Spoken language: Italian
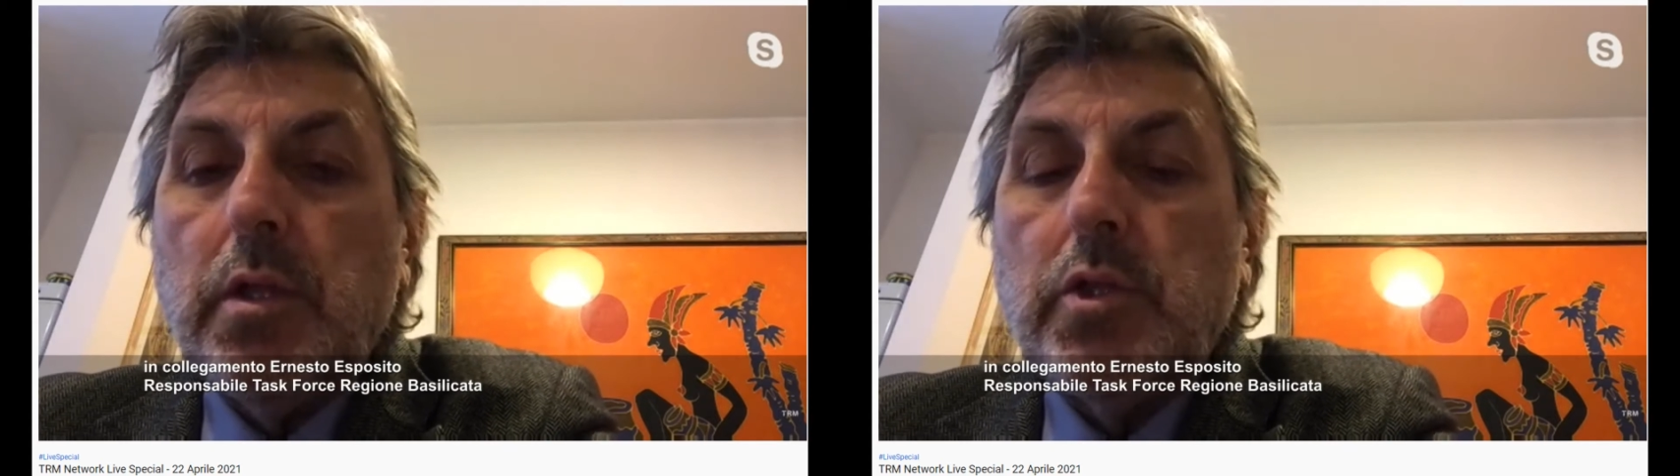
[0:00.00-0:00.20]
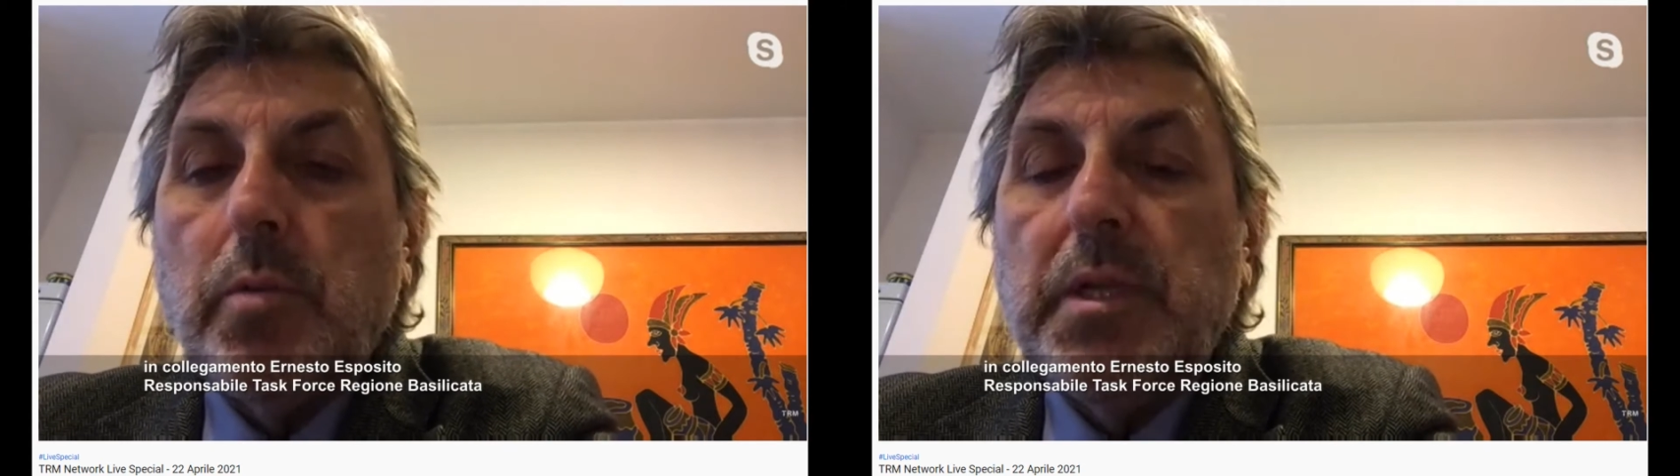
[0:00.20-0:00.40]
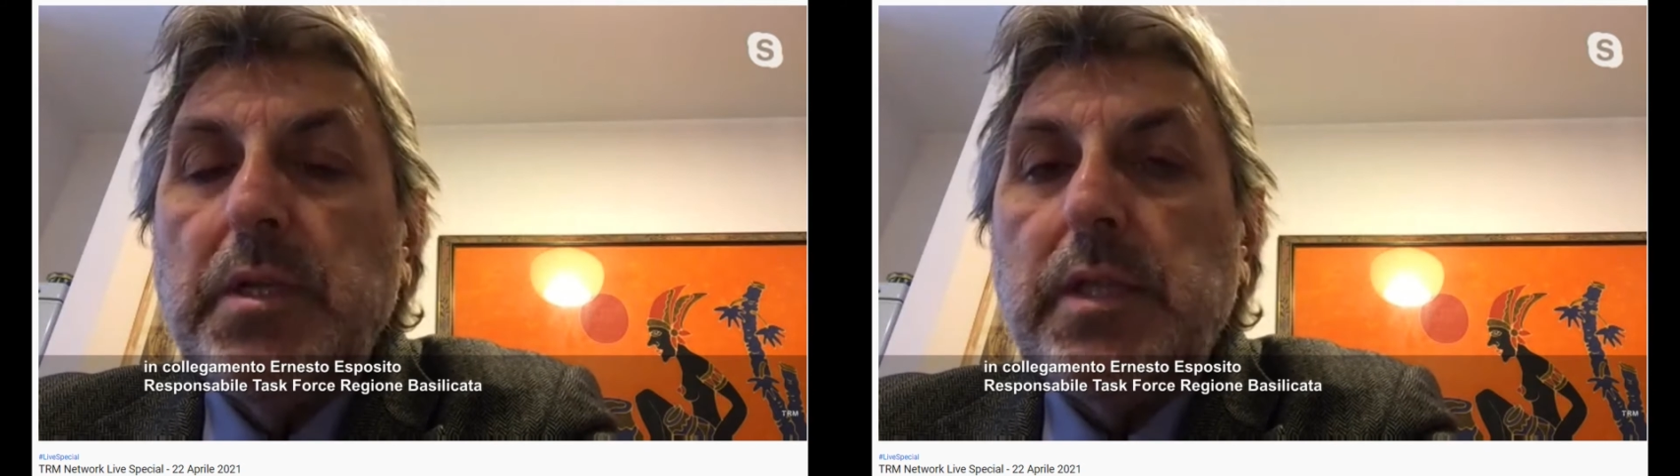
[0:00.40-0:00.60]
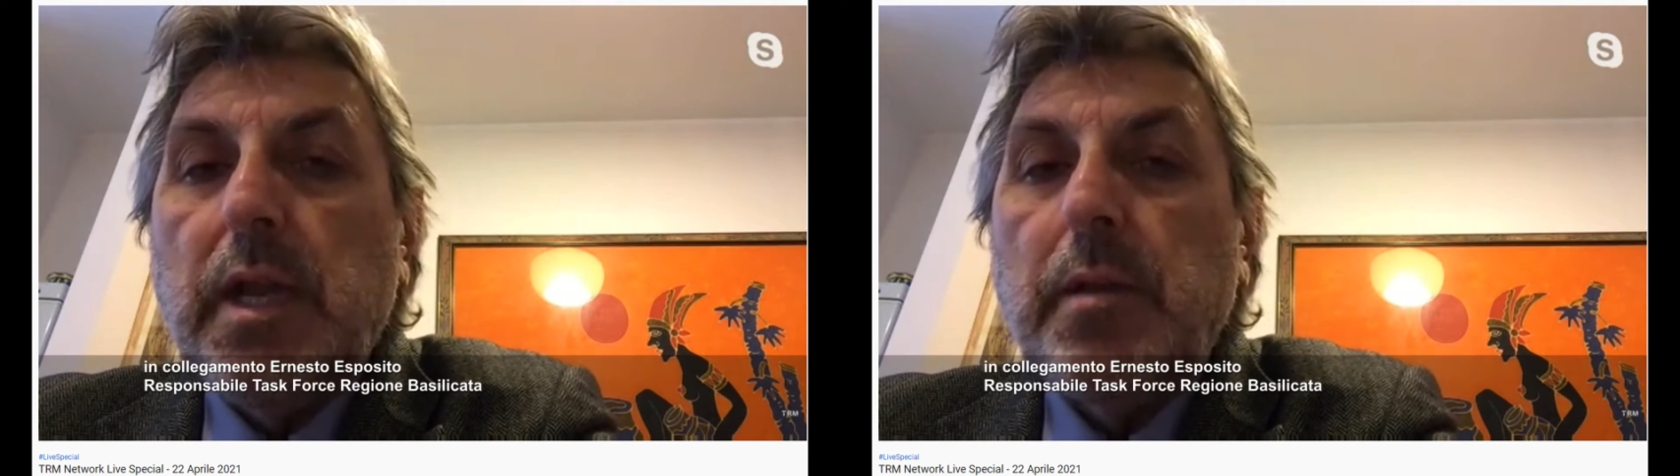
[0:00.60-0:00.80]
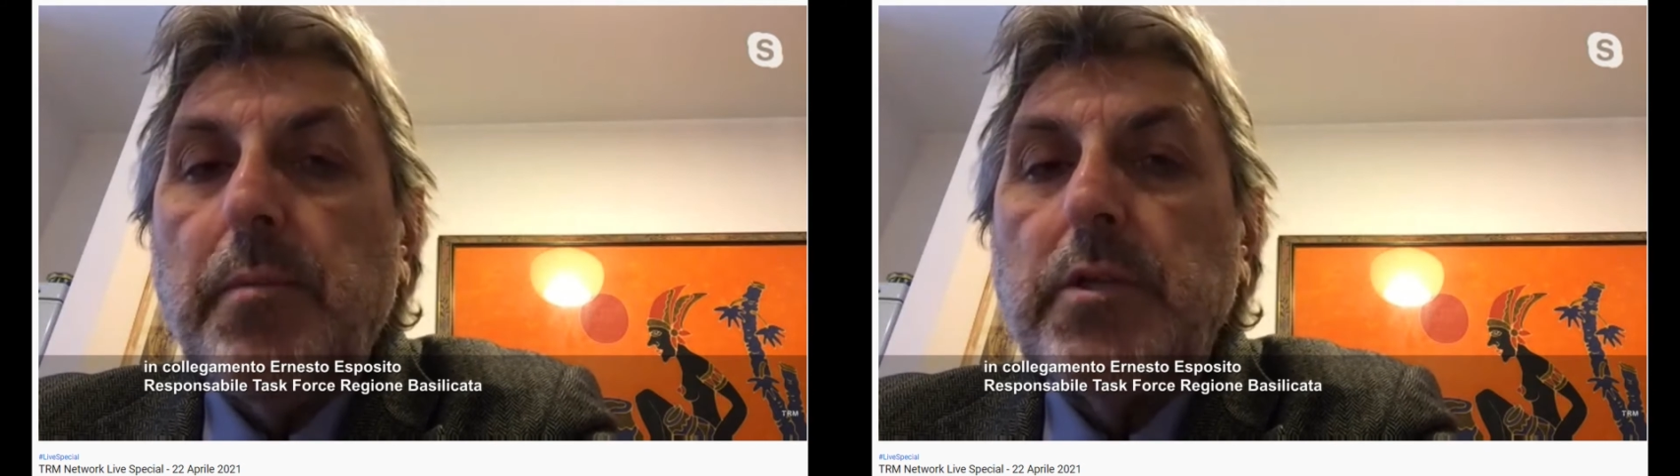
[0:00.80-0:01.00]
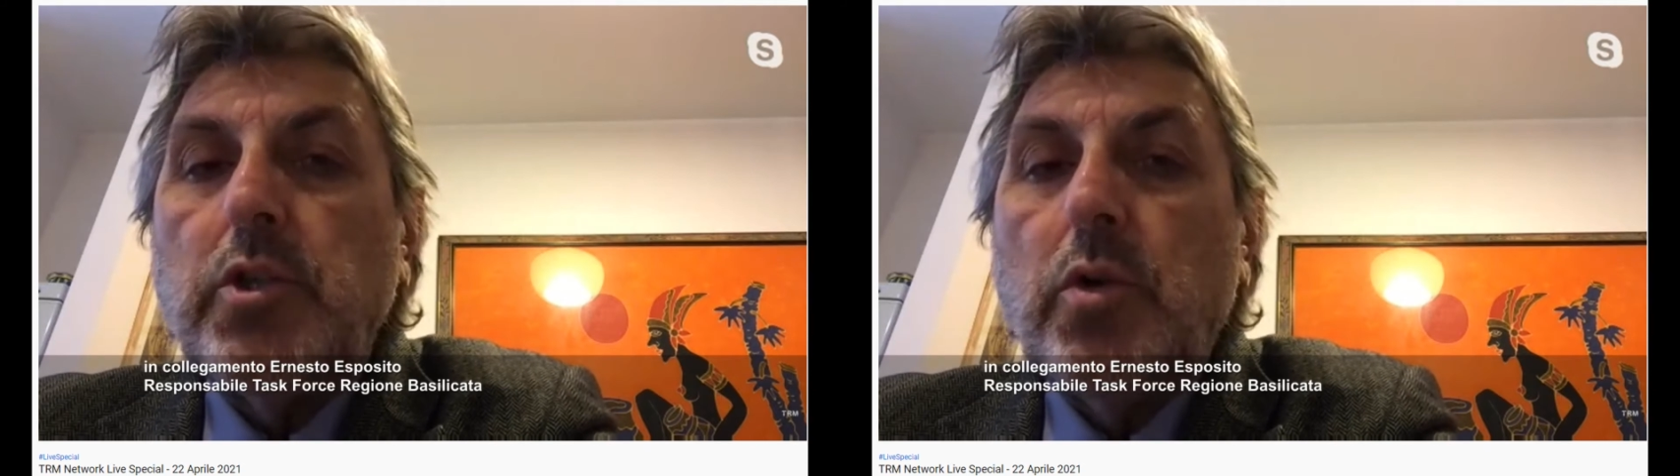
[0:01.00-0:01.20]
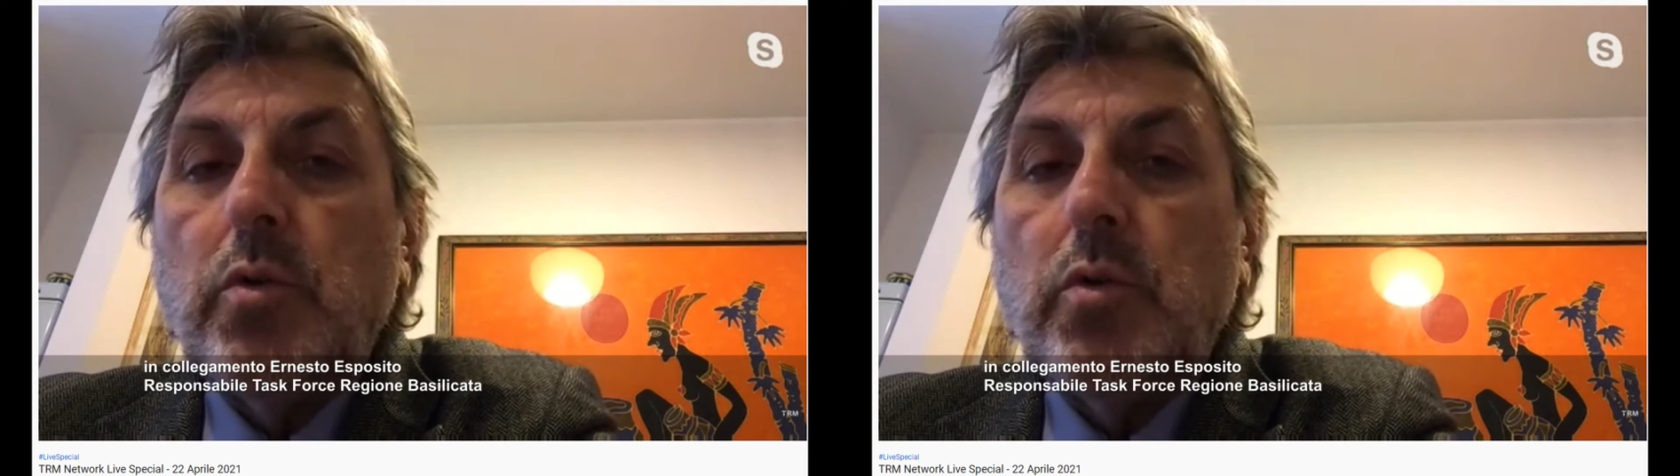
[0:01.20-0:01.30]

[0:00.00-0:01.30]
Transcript: somministrare maggior,